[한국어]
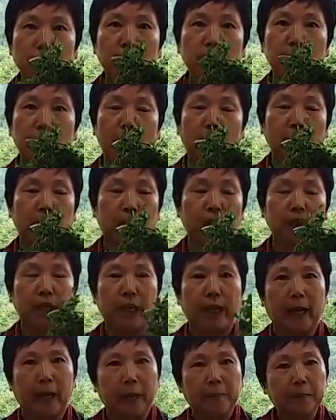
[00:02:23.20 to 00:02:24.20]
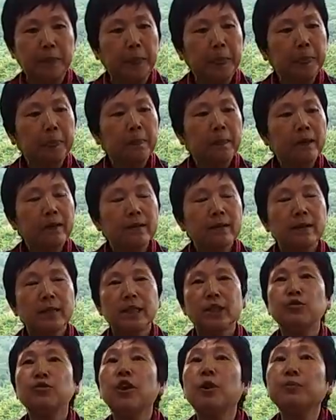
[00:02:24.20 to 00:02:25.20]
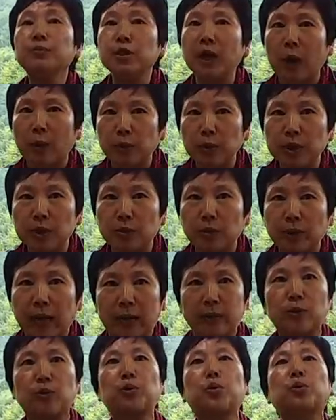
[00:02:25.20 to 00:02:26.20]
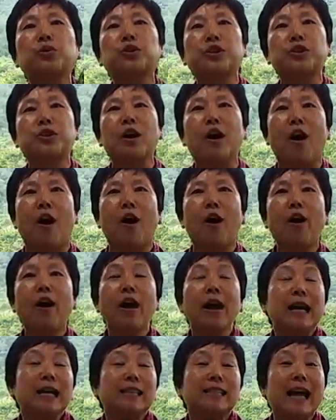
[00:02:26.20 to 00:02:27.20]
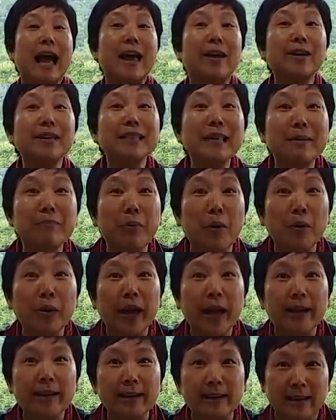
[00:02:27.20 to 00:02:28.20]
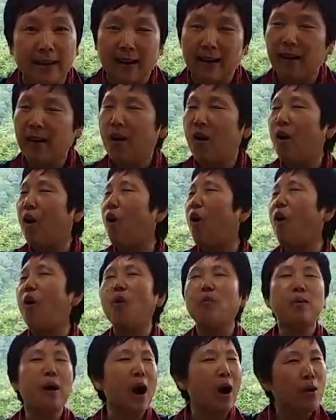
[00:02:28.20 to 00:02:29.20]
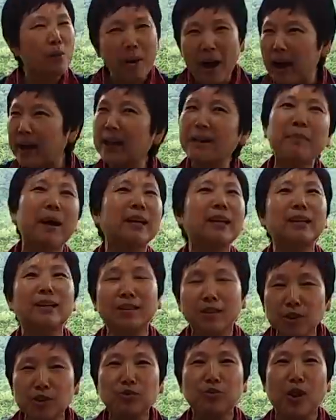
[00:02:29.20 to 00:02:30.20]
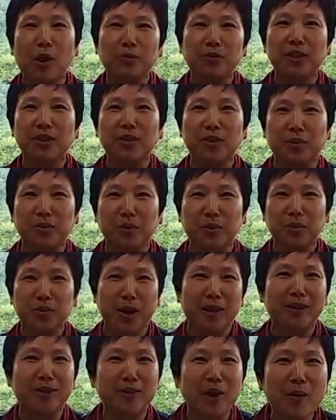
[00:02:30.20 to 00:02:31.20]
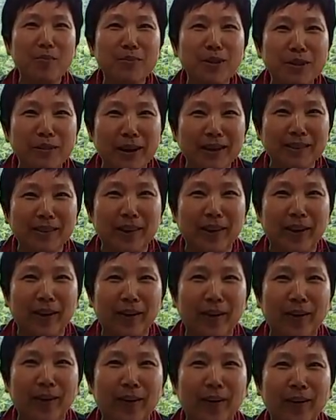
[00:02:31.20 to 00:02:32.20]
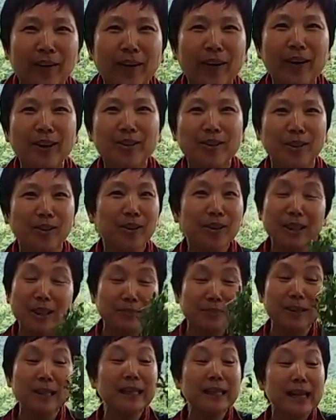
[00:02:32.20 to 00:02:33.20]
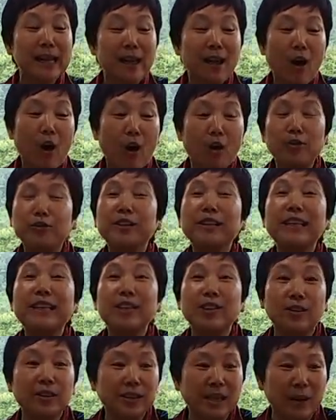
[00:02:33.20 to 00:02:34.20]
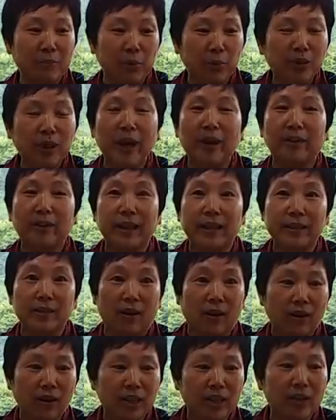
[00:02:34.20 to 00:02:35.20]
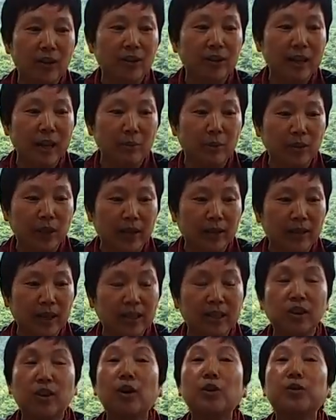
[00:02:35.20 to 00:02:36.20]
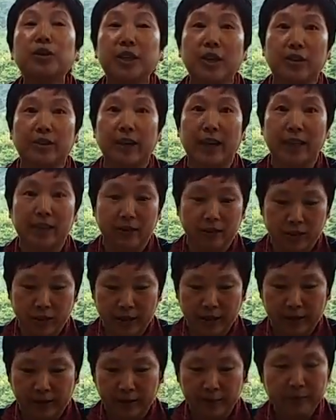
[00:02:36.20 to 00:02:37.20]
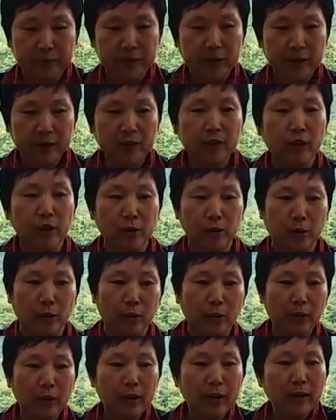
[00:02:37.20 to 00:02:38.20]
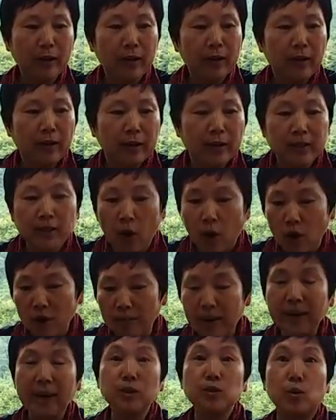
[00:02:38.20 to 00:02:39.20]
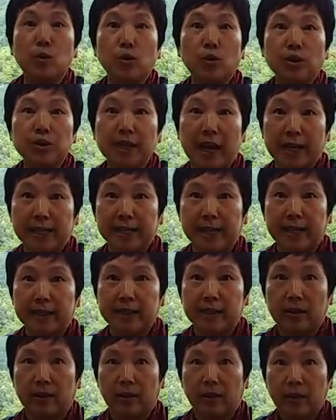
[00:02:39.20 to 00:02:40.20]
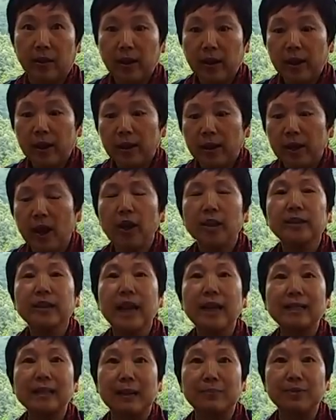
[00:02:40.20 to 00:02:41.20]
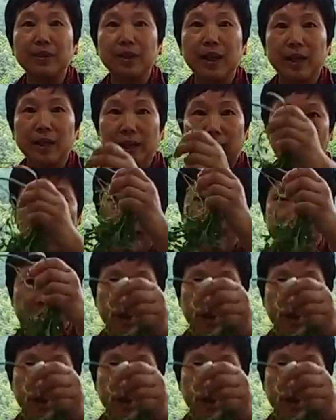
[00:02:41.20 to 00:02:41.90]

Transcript: 꾸준히 먹었더니 신경도 다 고치고 당뇨도 고쳐서 자연산 몽개를 어마어마하게 많이 들을 수가 없을 정도로 저한테 선물이 왔어요. 저는 그분을 얼굴은 기억을 잘 못해요. 그래서 기억은 잘 못하는데 그걸로 기억을 하는 거예요. 그걸로. 그래서 얼마나 좋은 건지 아시겠죠? 혈당 잡는 데는 얘가